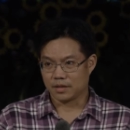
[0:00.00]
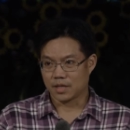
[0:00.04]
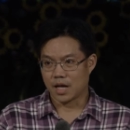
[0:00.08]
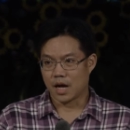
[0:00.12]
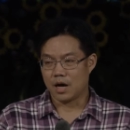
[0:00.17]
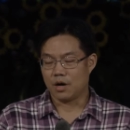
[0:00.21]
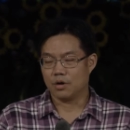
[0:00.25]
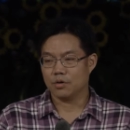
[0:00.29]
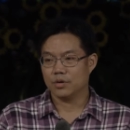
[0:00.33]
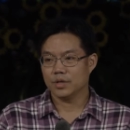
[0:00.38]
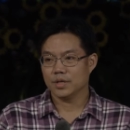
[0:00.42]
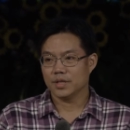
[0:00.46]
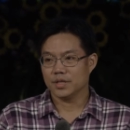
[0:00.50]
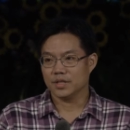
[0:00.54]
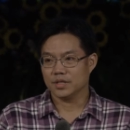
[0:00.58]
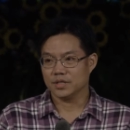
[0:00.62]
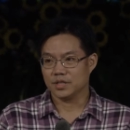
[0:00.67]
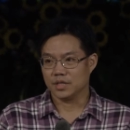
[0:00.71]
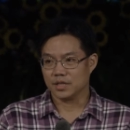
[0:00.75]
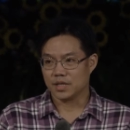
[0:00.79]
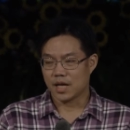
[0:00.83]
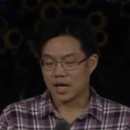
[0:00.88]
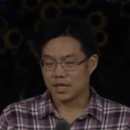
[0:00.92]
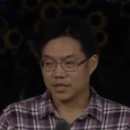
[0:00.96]
道，而
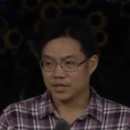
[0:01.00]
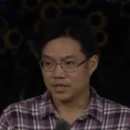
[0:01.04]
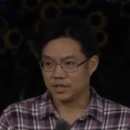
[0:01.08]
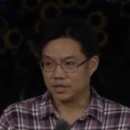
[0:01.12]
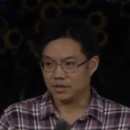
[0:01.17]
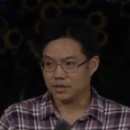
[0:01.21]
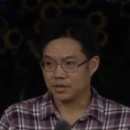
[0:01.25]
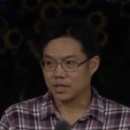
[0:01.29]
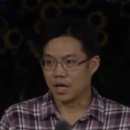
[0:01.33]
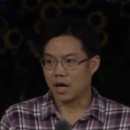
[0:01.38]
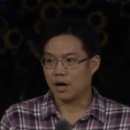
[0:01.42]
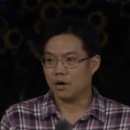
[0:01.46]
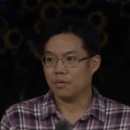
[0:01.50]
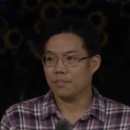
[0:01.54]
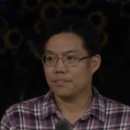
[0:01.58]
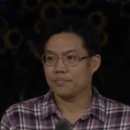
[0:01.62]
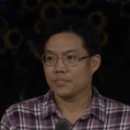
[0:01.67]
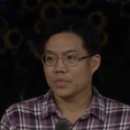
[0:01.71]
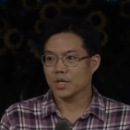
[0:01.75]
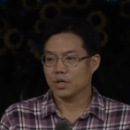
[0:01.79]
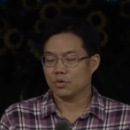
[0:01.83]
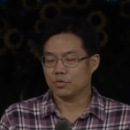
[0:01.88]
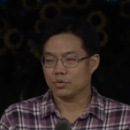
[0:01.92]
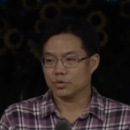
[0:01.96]
且他行道。
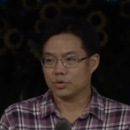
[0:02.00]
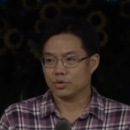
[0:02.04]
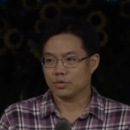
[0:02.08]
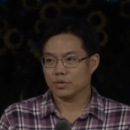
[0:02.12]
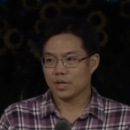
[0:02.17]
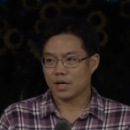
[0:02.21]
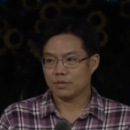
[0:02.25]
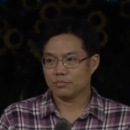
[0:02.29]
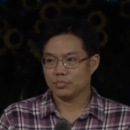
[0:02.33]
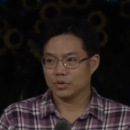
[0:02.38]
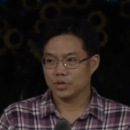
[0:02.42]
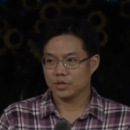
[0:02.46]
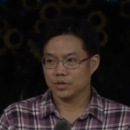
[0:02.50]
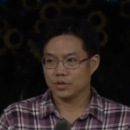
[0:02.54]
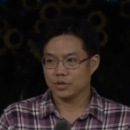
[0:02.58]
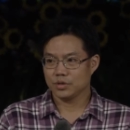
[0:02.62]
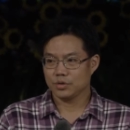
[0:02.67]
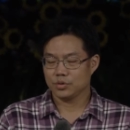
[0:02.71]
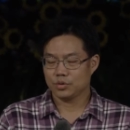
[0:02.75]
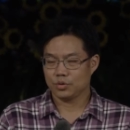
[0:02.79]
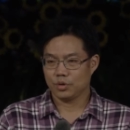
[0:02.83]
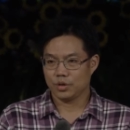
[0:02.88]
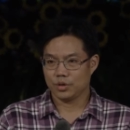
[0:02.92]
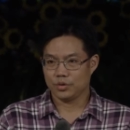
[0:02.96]
我从唐牧
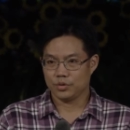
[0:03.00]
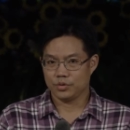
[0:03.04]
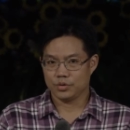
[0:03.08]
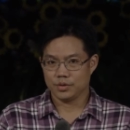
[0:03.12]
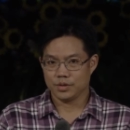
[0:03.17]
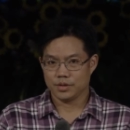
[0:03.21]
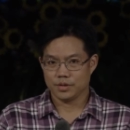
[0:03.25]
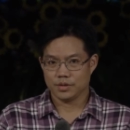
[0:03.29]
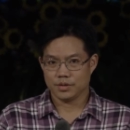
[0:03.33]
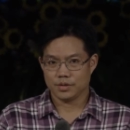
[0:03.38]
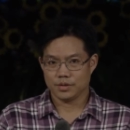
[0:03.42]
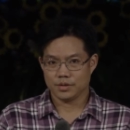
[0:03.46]
师对于